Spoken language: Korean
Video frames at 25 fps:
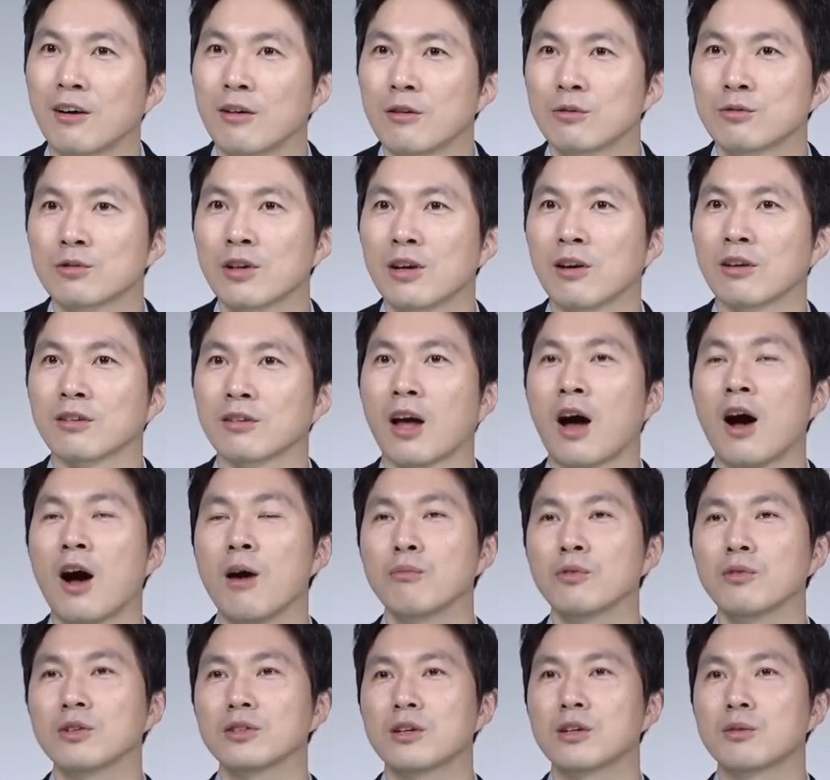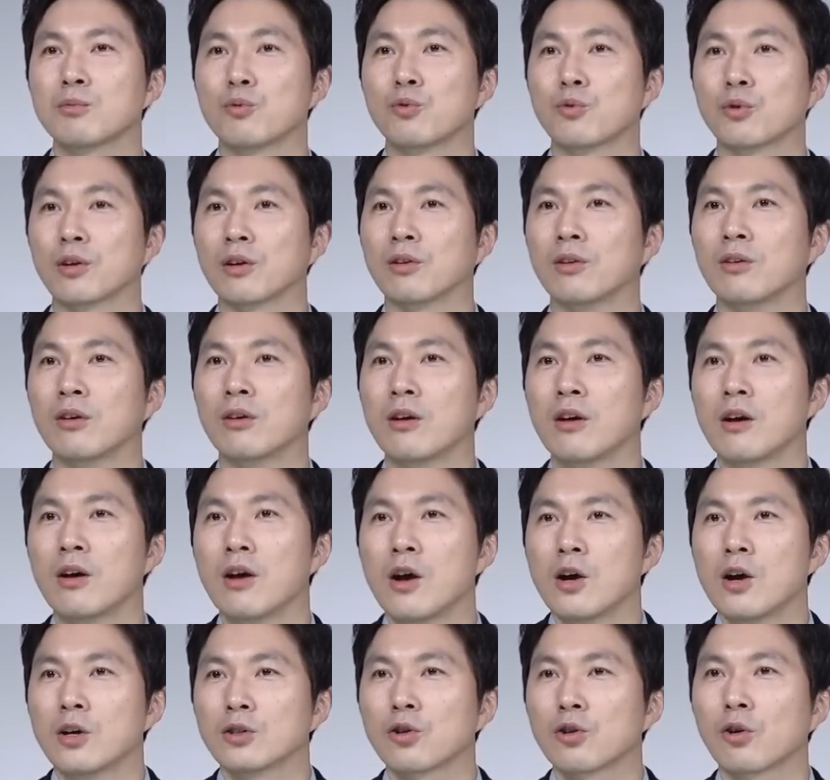자, 다음 기사를 볼게요.
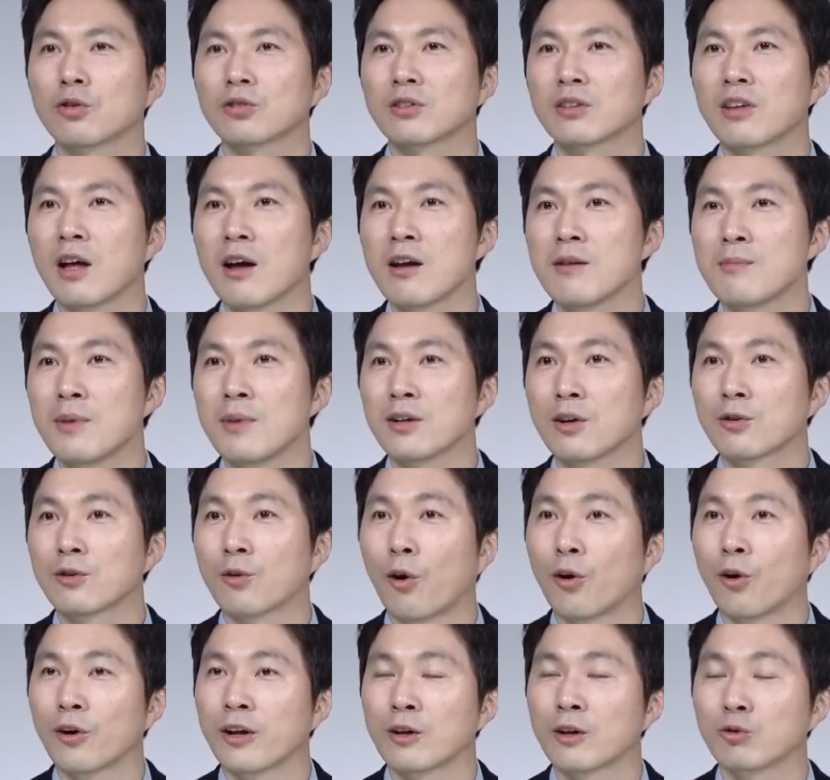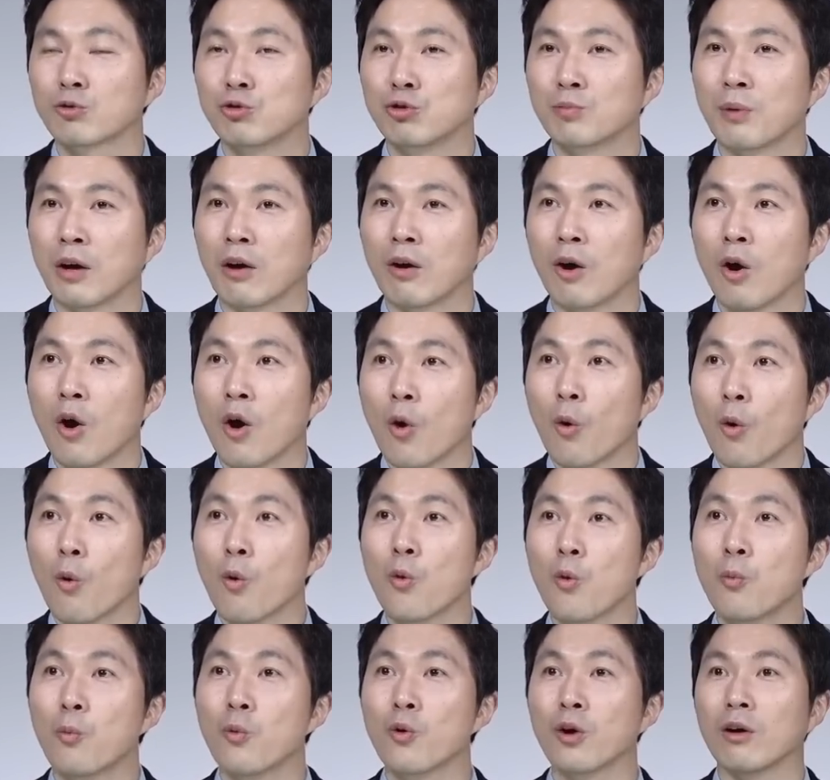석 달 만에 거래량 두 배. 오,
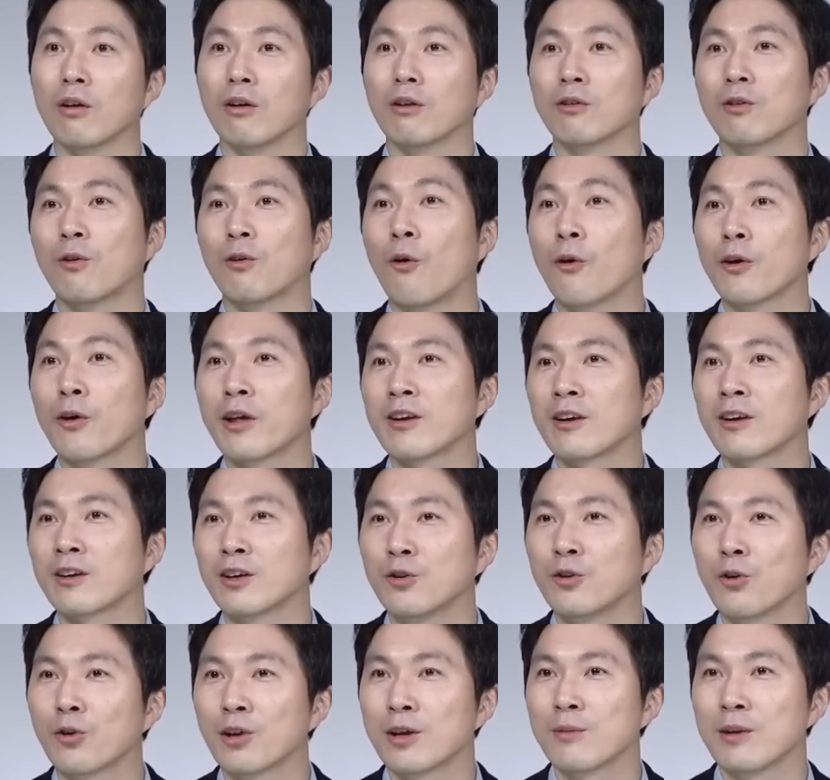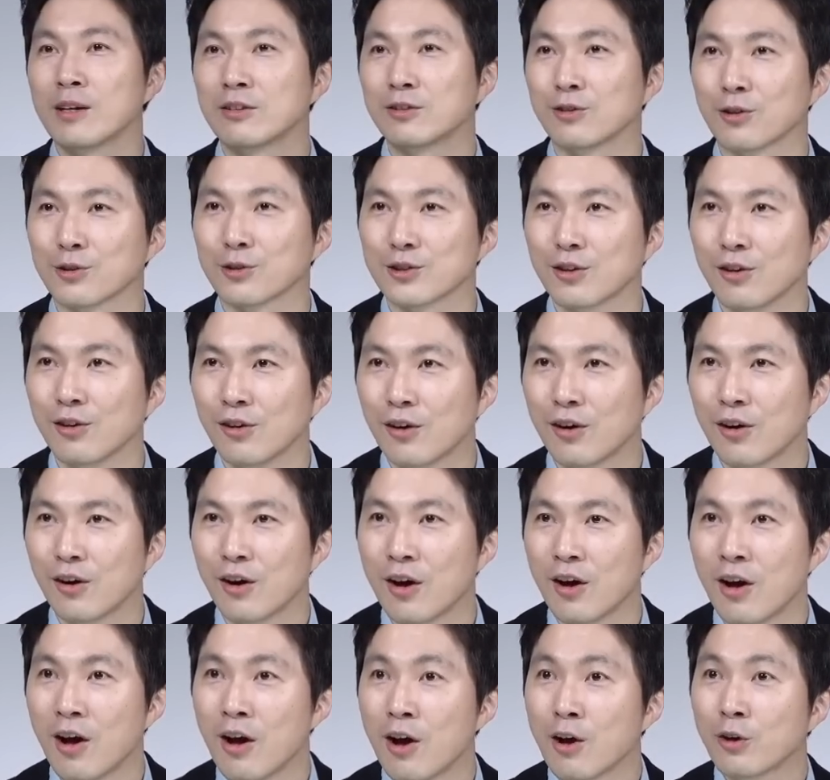뭐야, 거래량 이렇게 많이 늘었어?
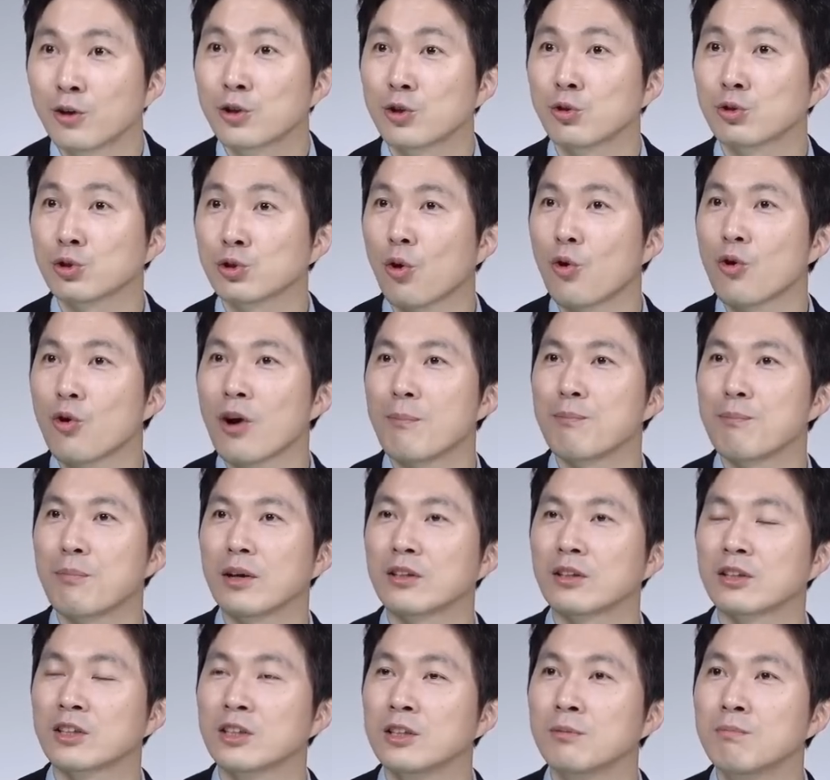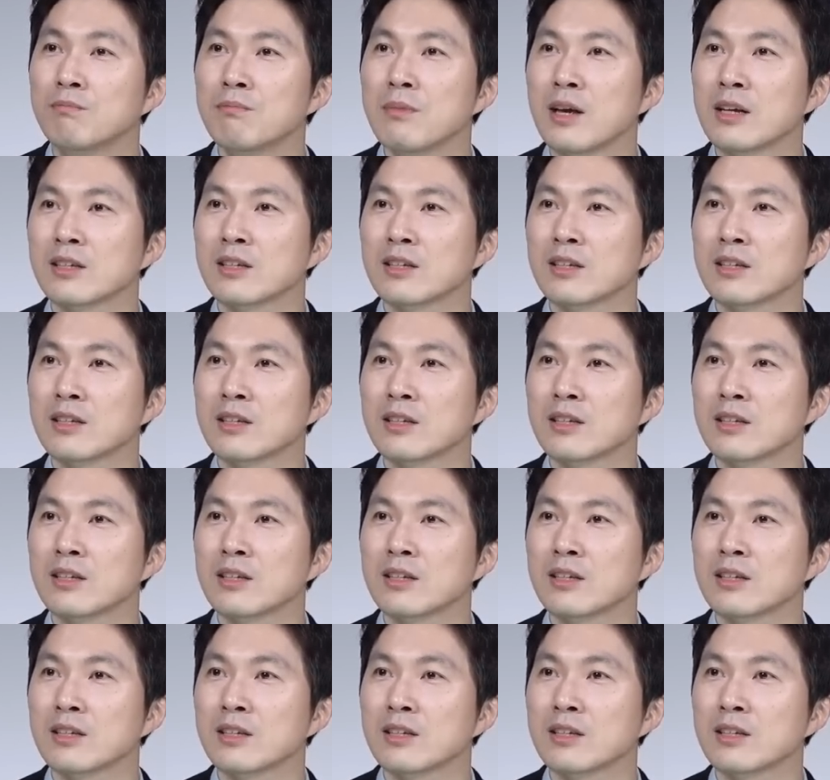그리고 서울 아파트 급매